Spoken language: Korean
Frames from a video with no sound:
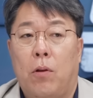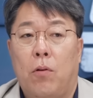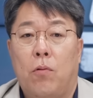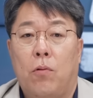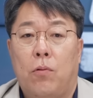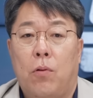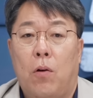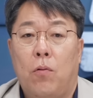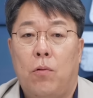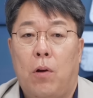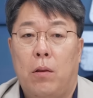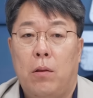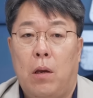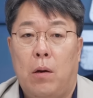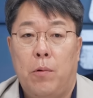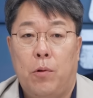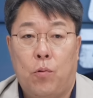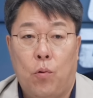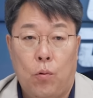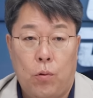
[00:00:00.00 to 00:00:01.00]
연구소 하고 난
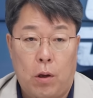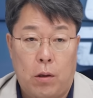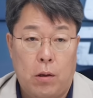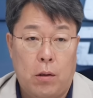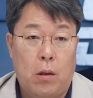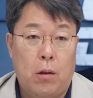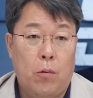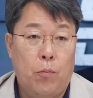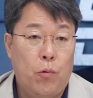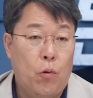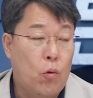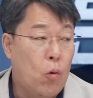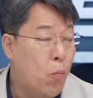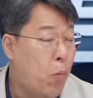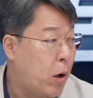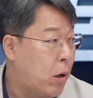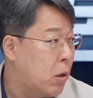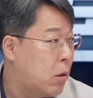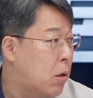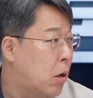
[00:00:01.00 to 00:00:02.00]
다음에 도요타 재단으로부터 돈
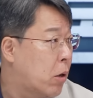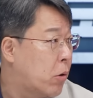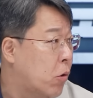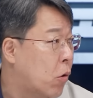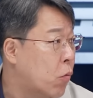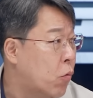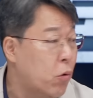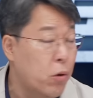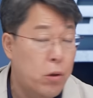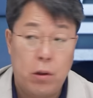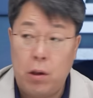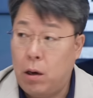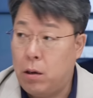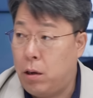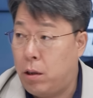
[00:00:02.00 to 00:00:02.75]
받기 시작해서 연구를 시작을